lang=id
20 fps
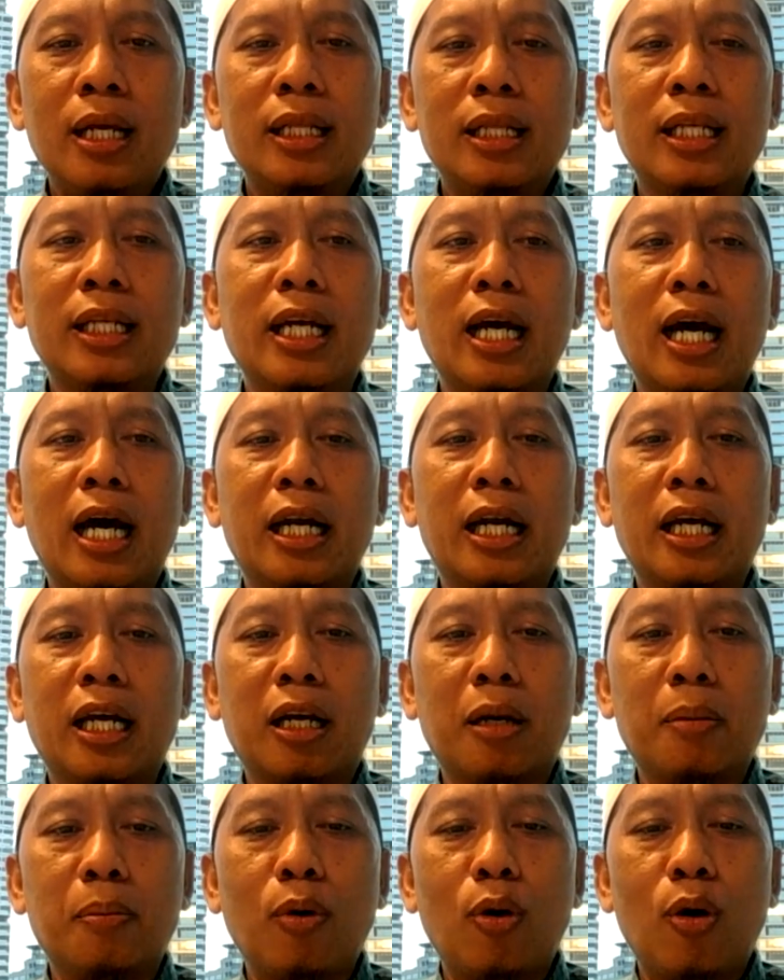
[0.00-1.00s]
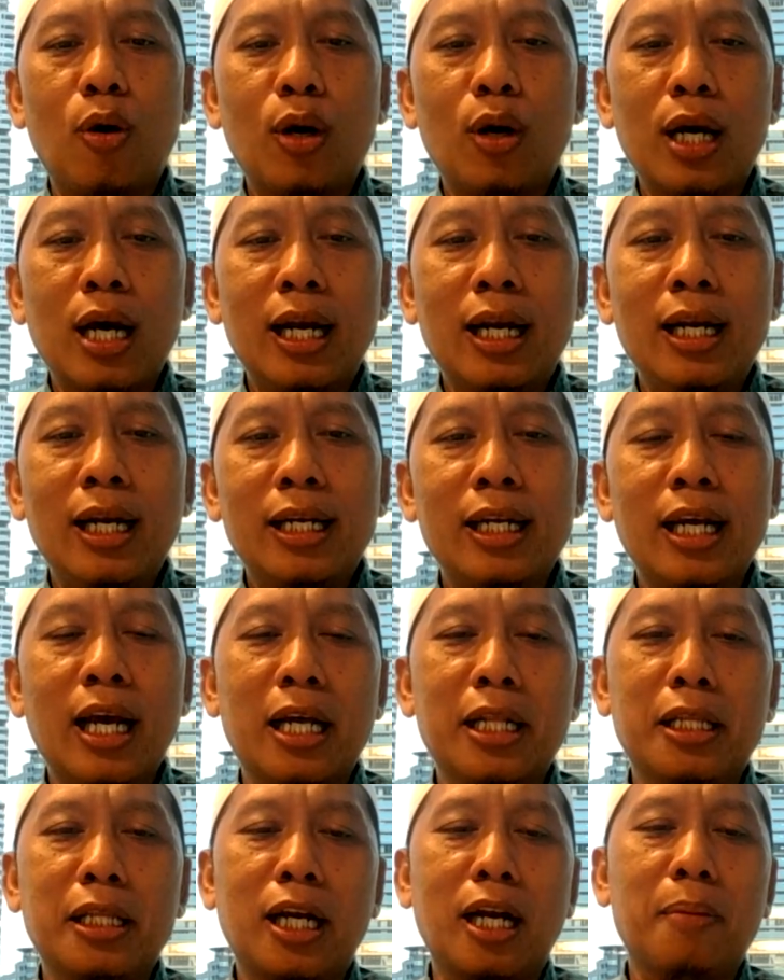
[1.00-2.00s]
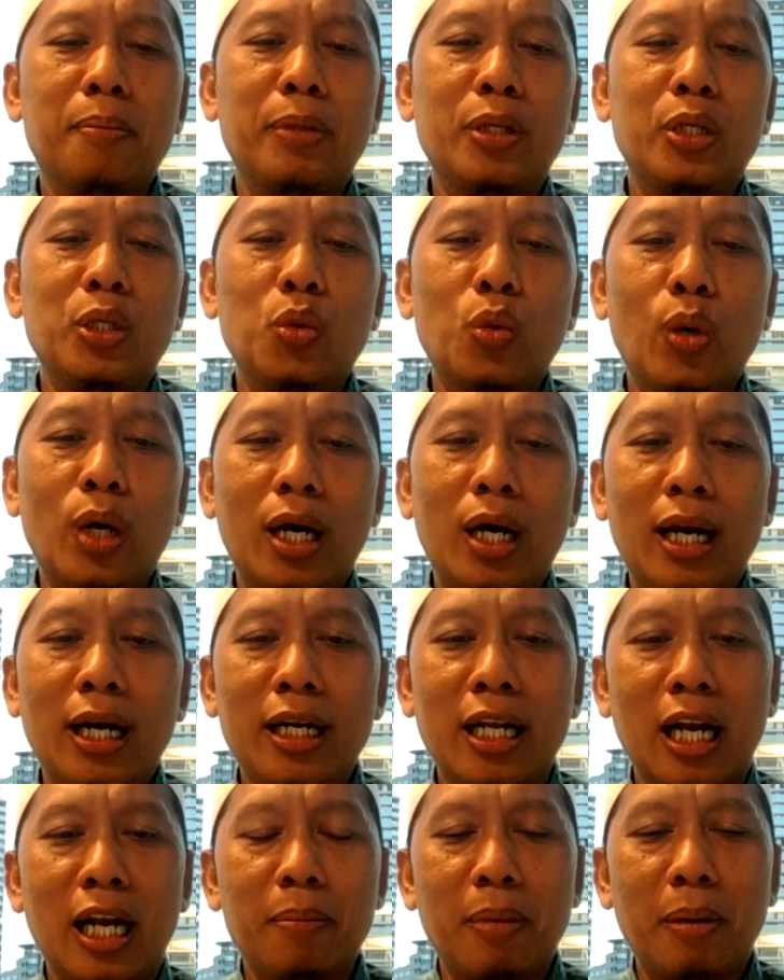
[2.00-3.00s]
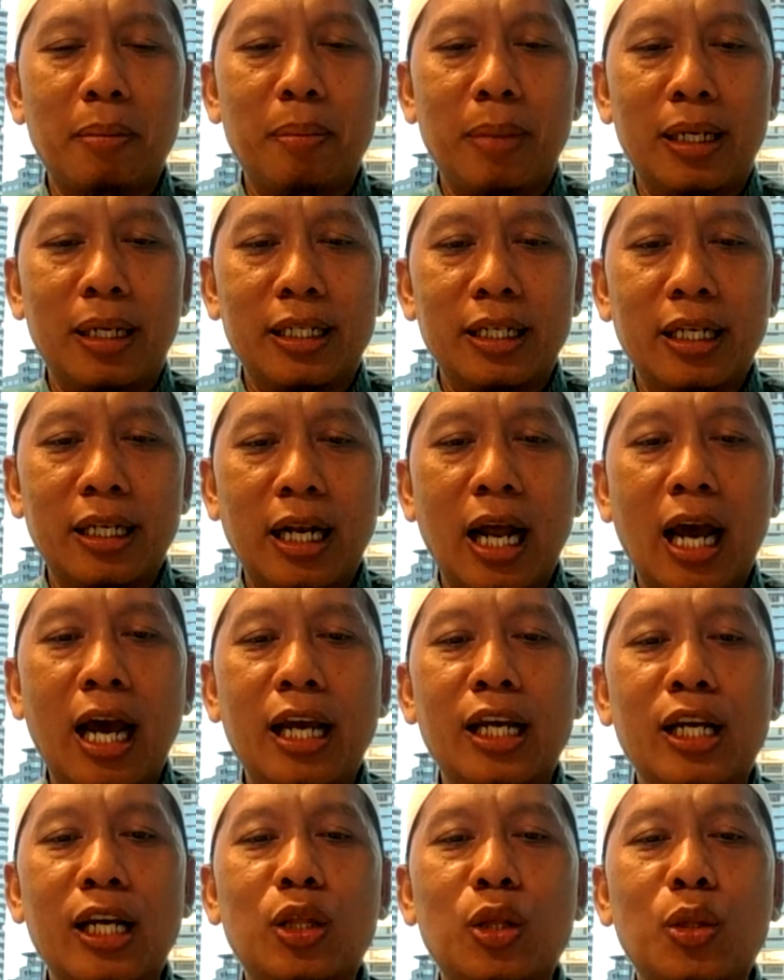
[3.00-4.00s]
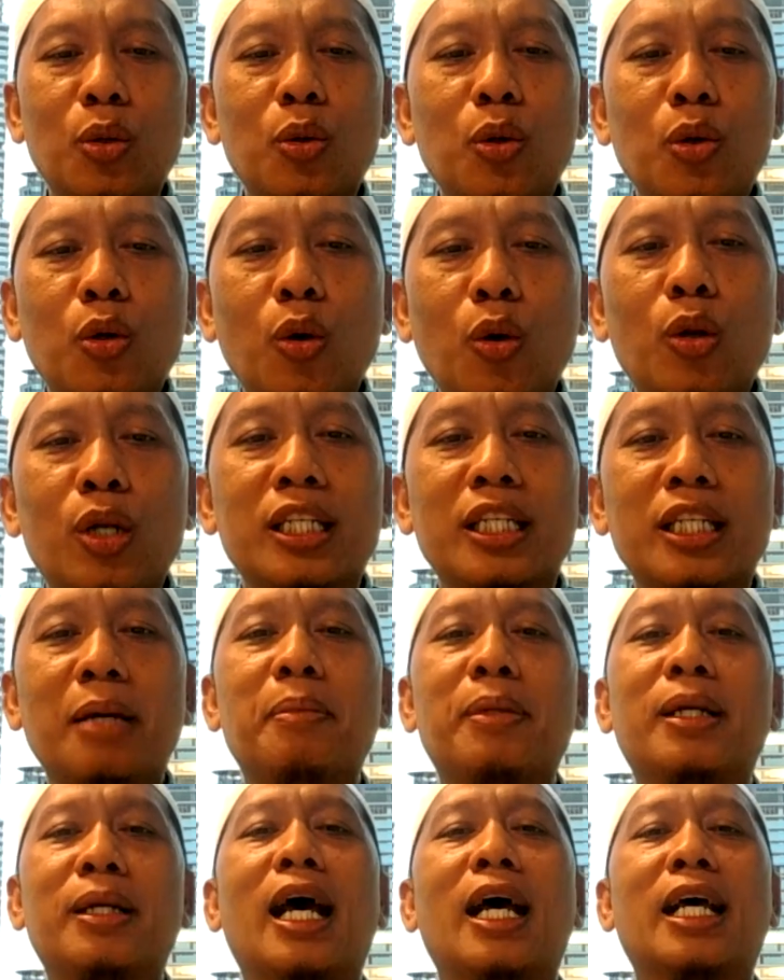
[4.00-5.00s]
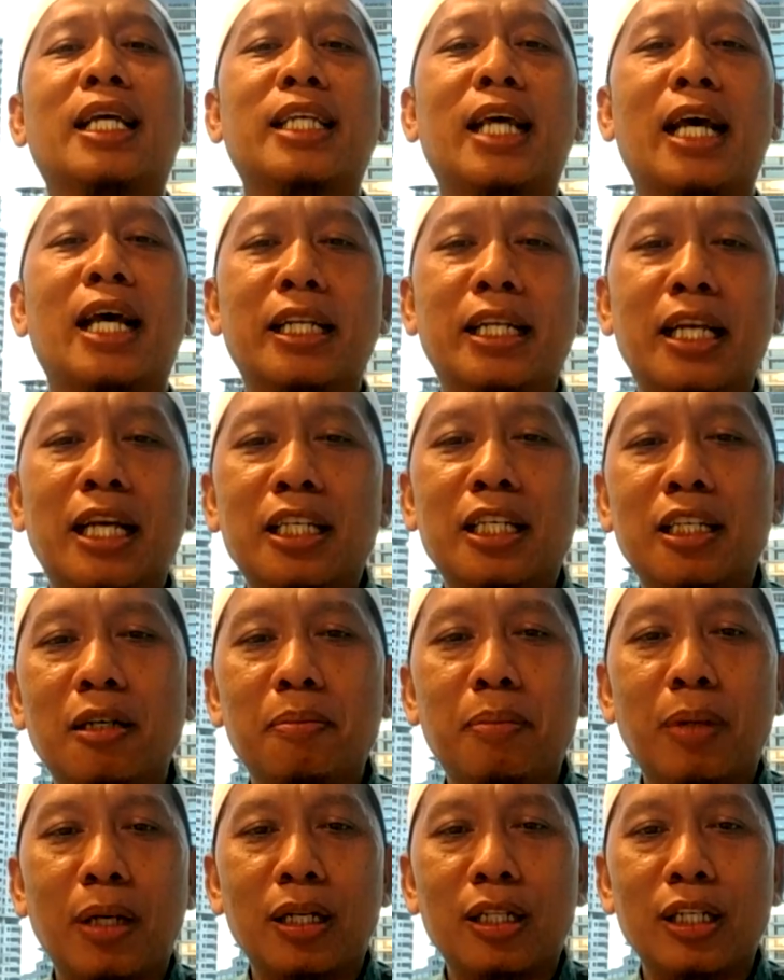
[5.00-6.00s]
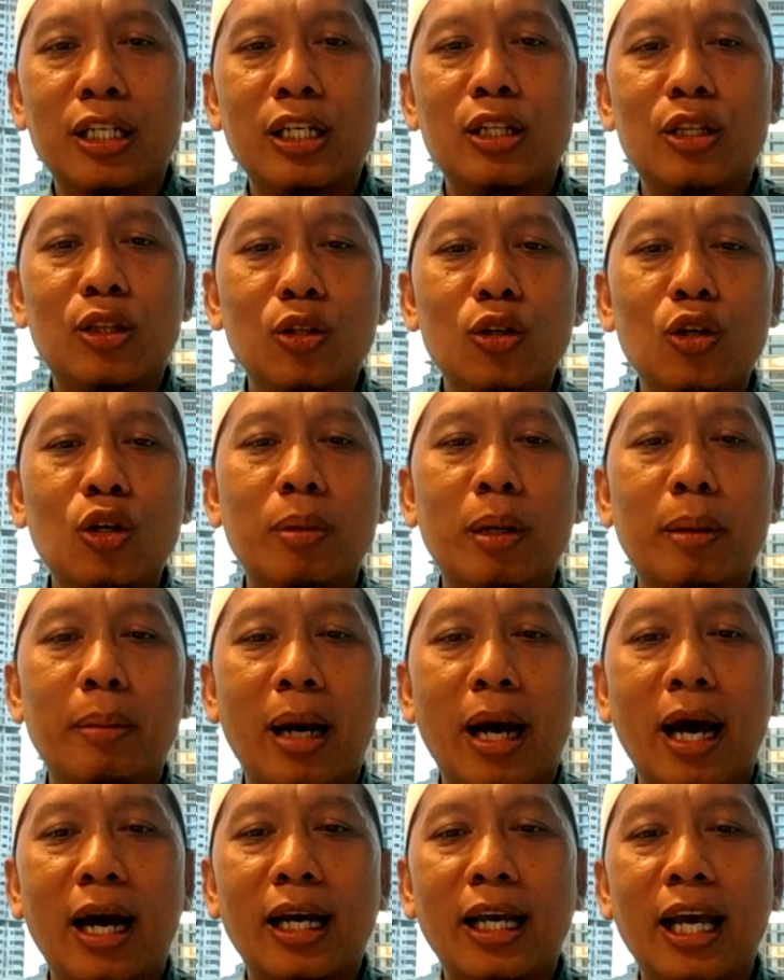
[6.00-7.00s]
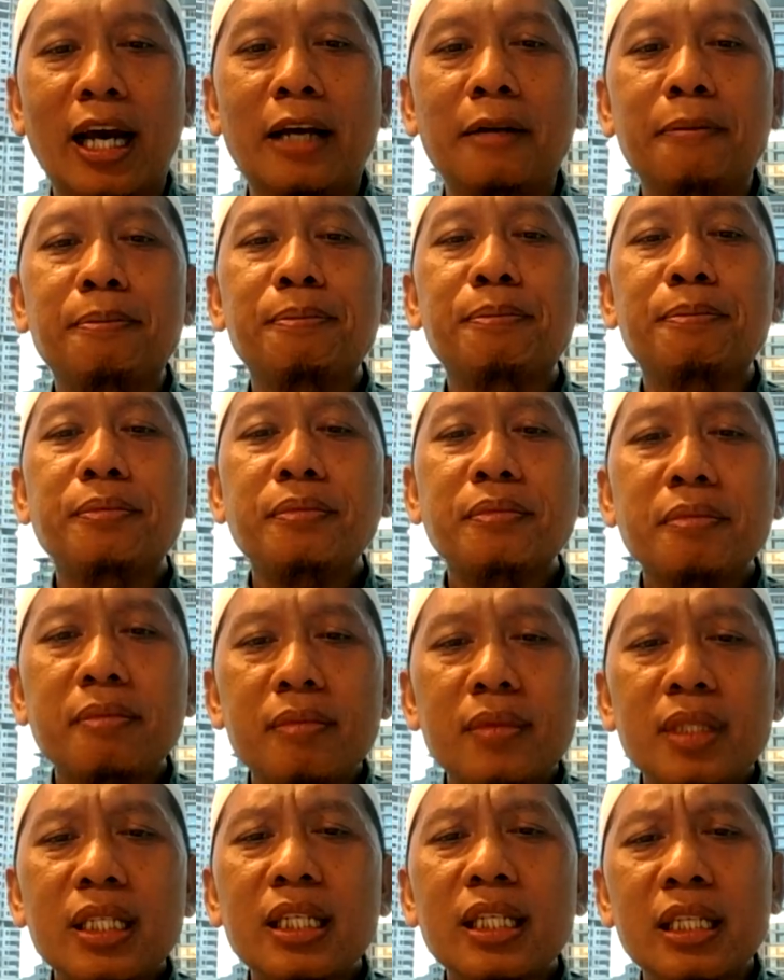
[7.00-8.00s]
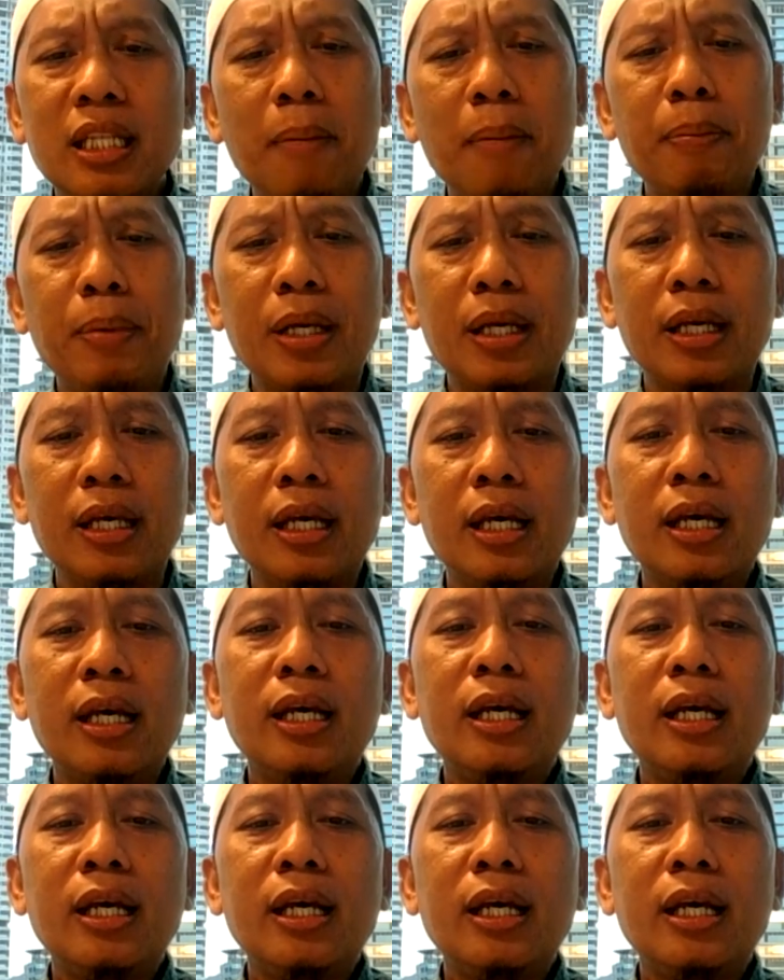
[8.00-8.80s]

tidak ada kebohongan di antara penjual dan pembeli. Nah, itu konsep dasarnya seperti itu memang ya. Tapi